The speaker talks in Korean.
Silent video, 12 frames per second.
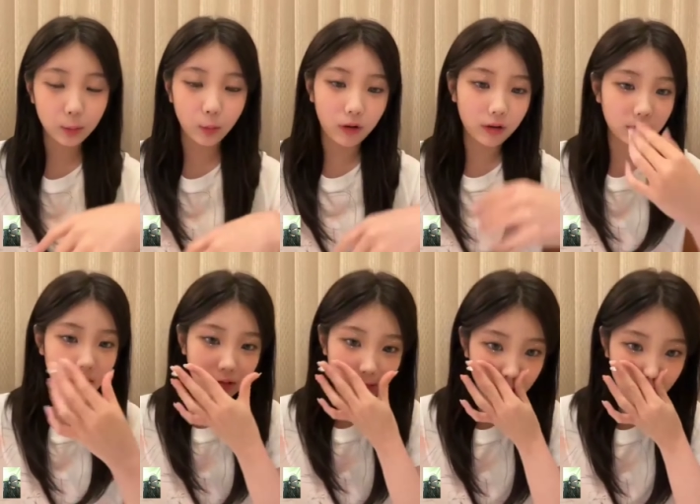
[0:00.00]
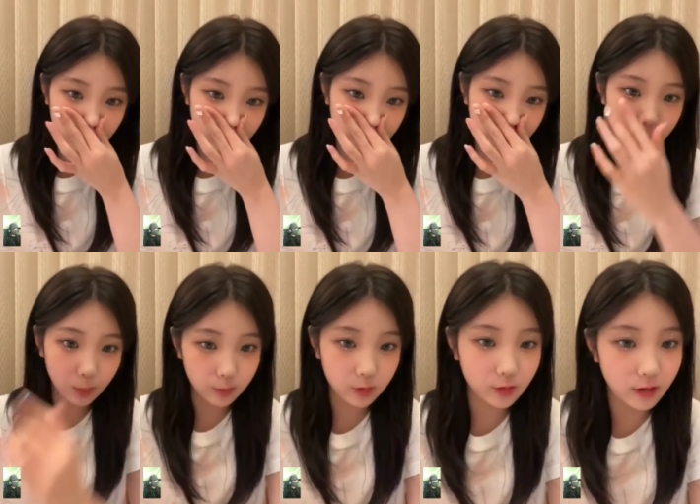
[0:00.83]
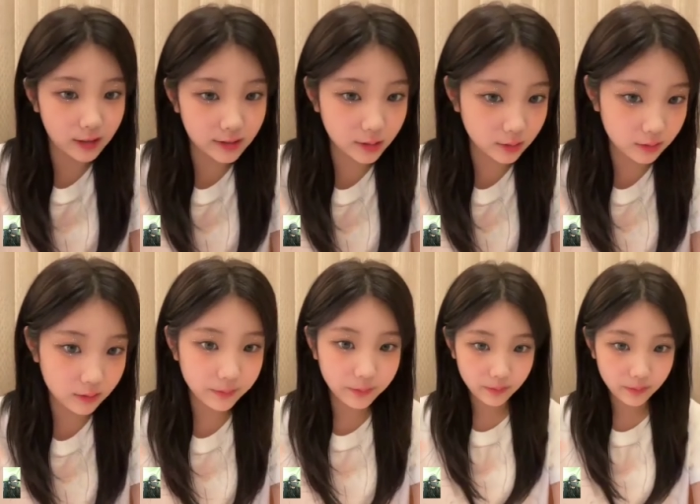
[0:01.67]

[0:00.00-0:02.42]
모카 언니 숨 참으면 시간 멈추는 거 아시죠?